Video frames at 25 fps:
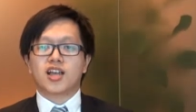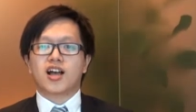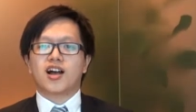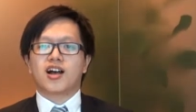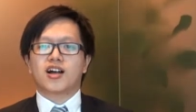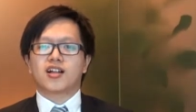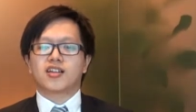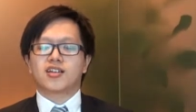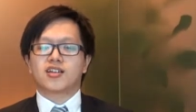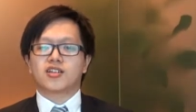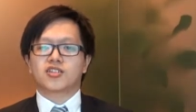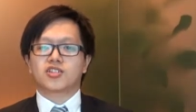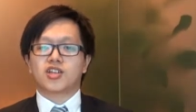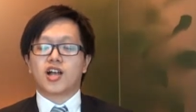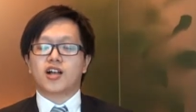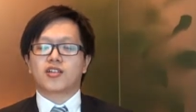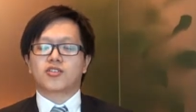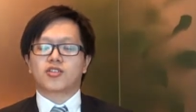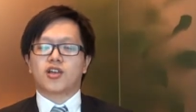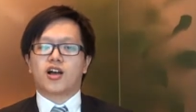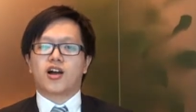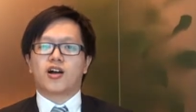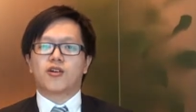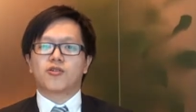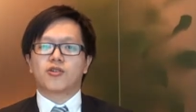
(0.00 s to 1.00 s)
价的
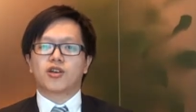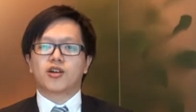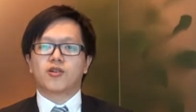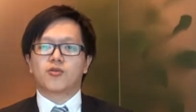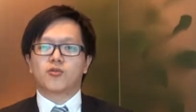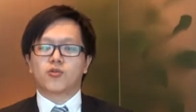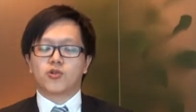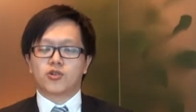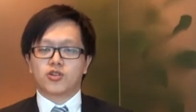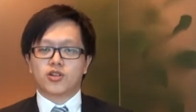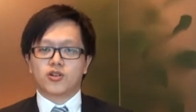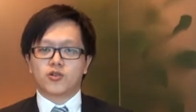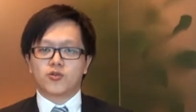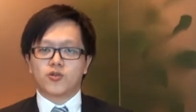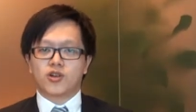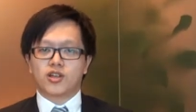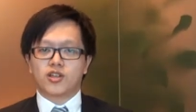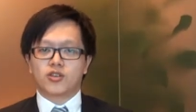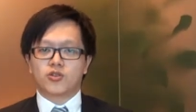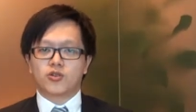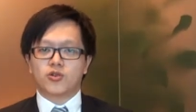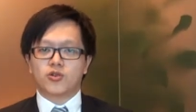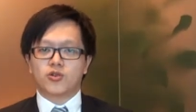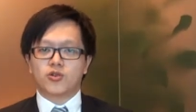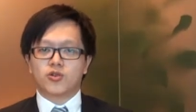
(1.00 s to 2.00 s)
上调呢，我认
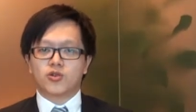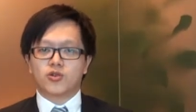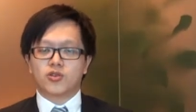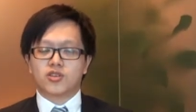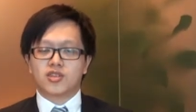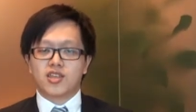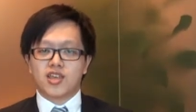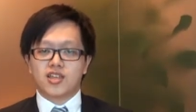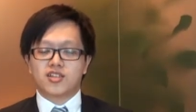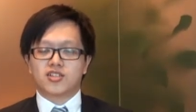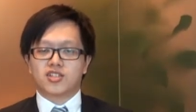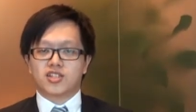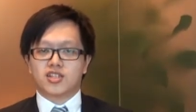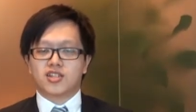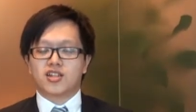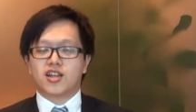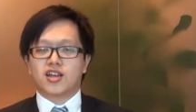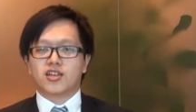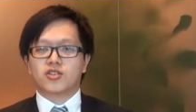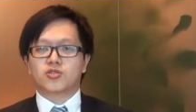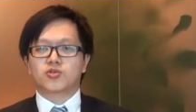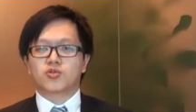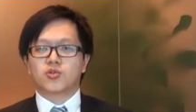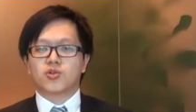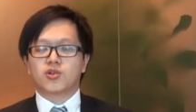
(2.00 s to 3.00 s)
为对于电器
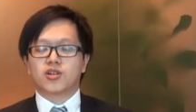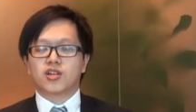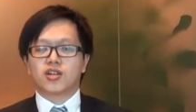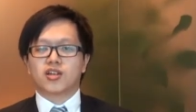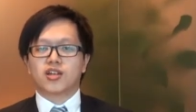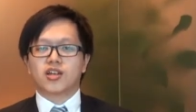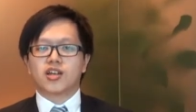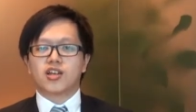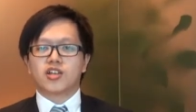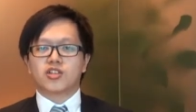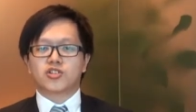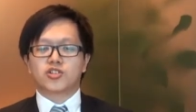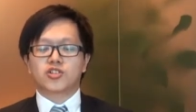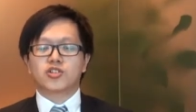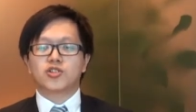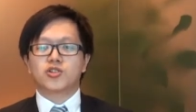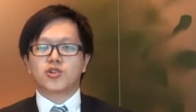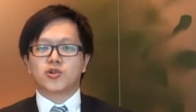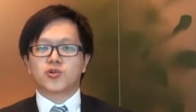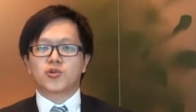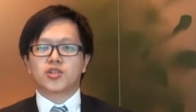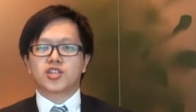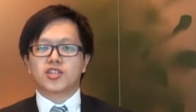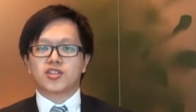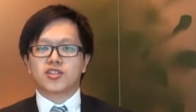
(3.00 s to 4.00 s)
来说呢是
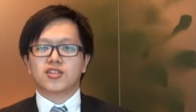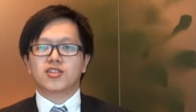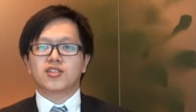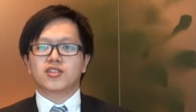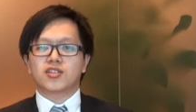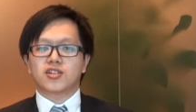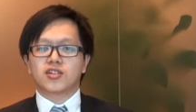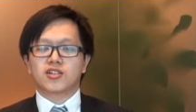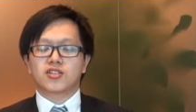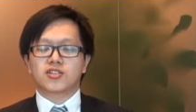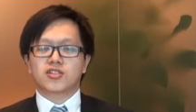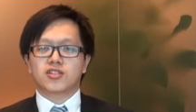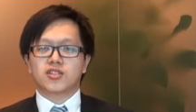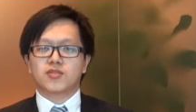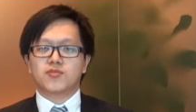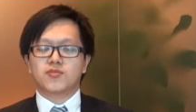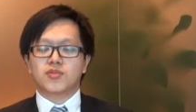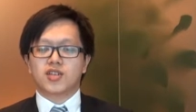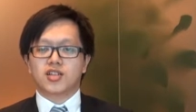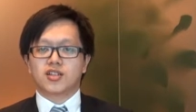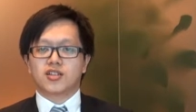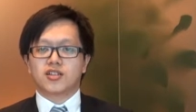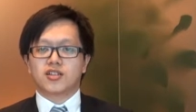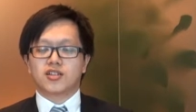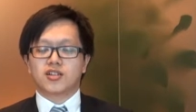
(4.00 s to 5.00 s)
有一定的正
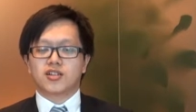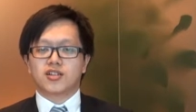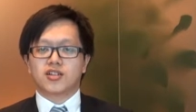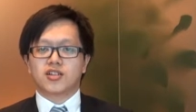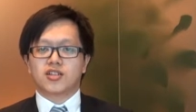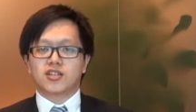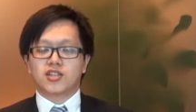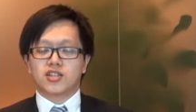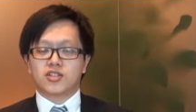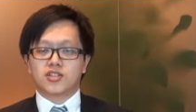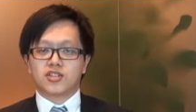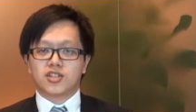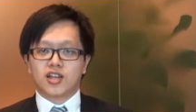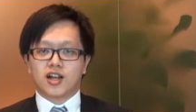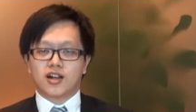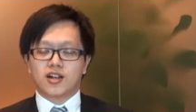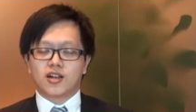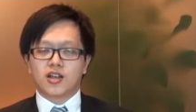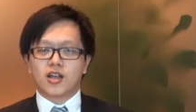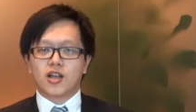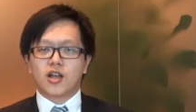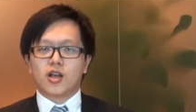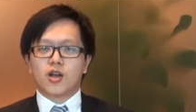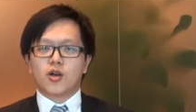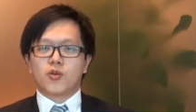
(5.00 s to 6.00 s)
面的影响。
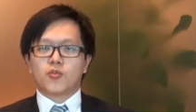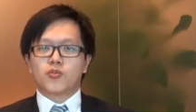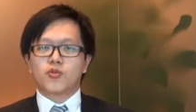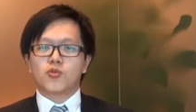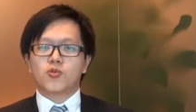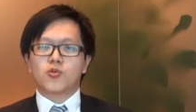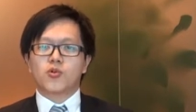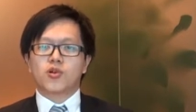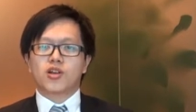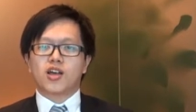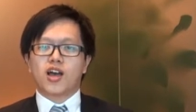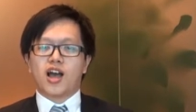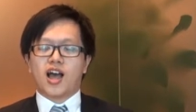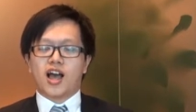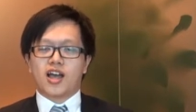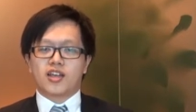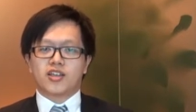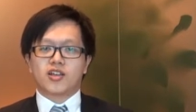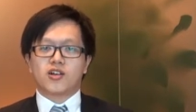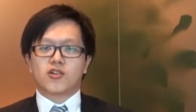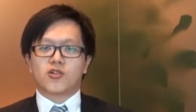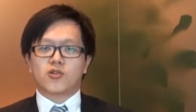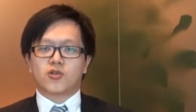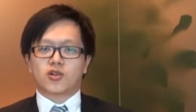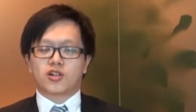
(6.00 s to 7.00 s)
不过呢，还
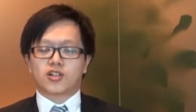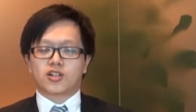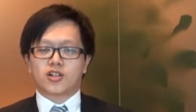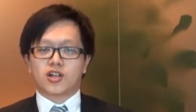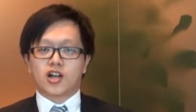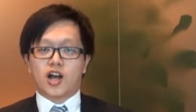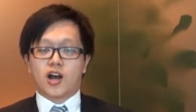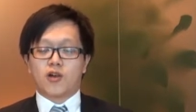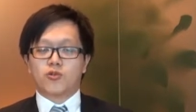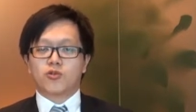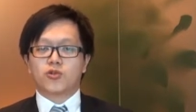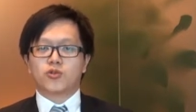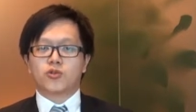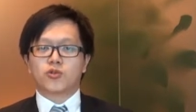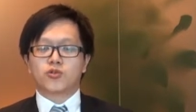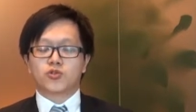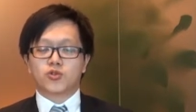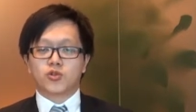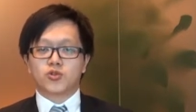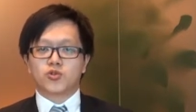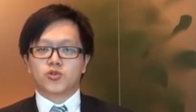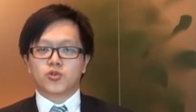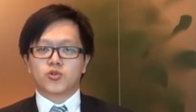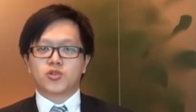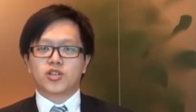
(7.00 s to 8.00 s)
要考虑到
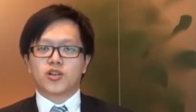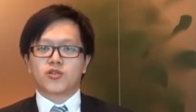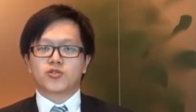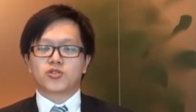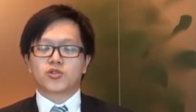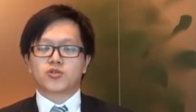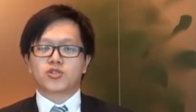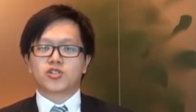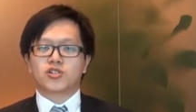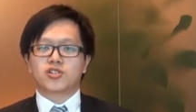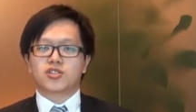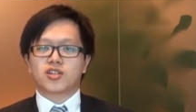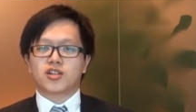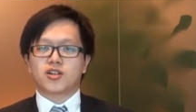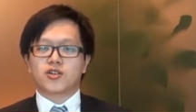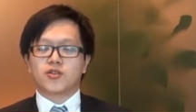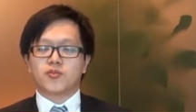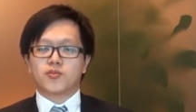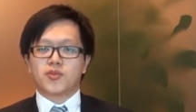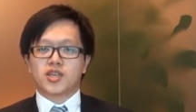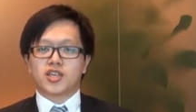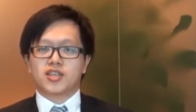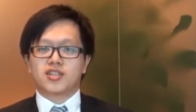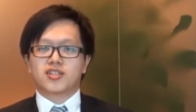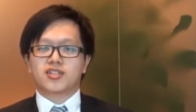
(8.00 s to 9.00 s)
最重要就是这
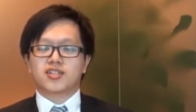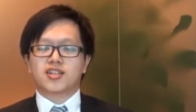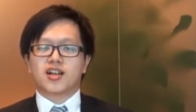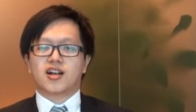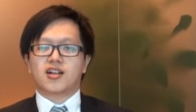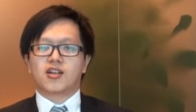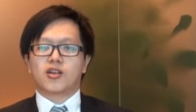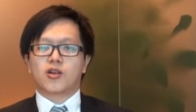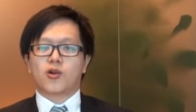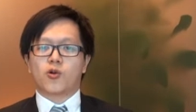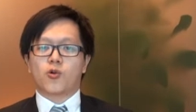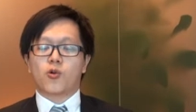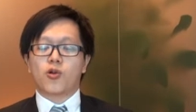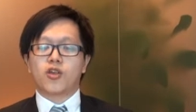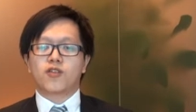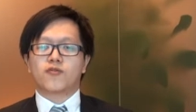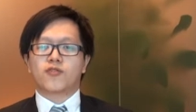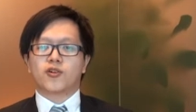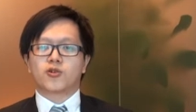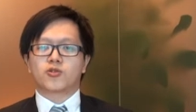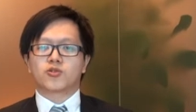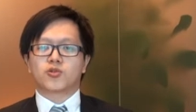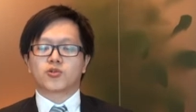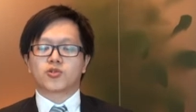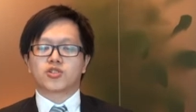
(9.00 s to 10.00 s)
个煤价呢会
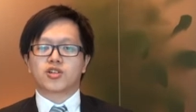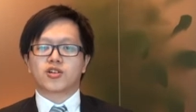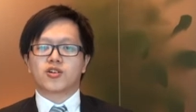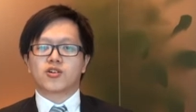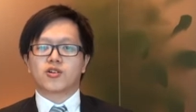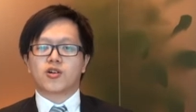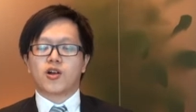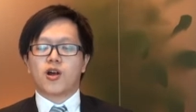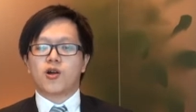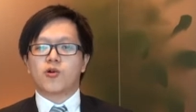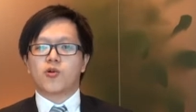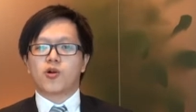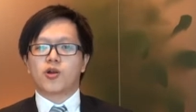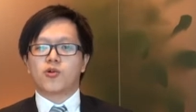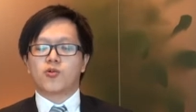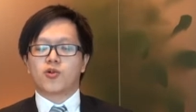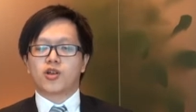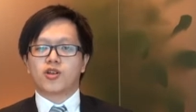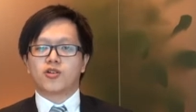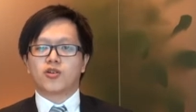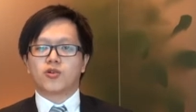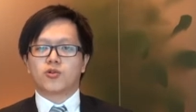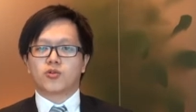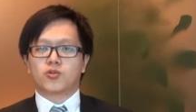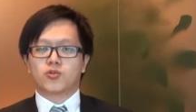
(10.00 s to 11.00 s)
否从这个高回
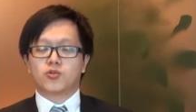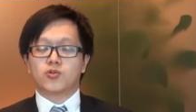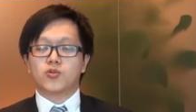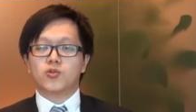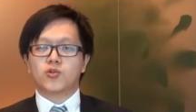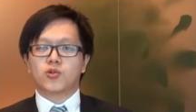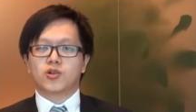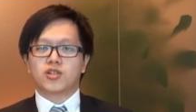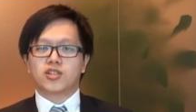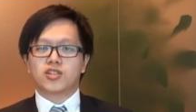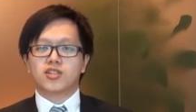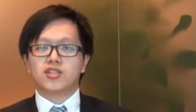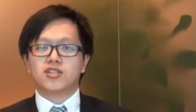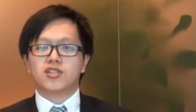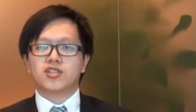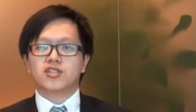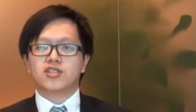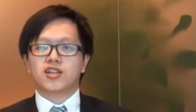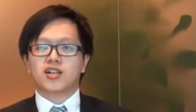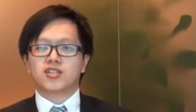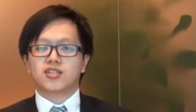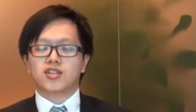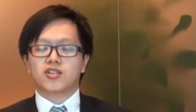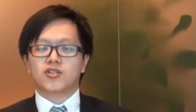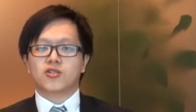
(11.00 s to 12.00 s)
回落。如果一直
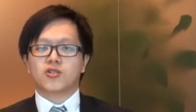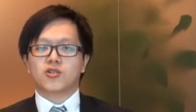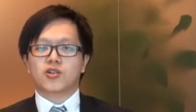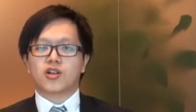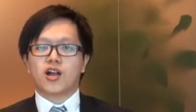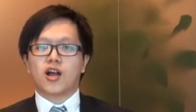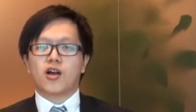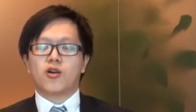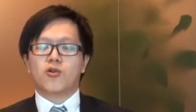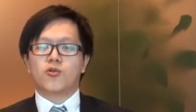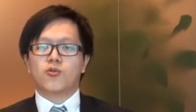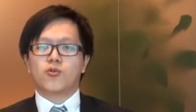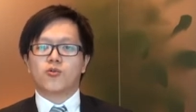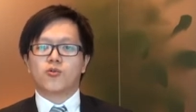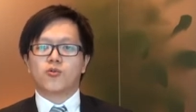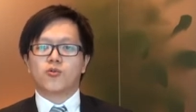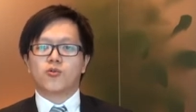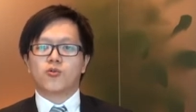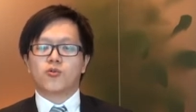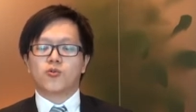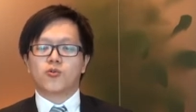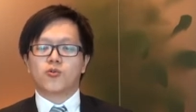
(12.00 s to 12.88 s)
在这个高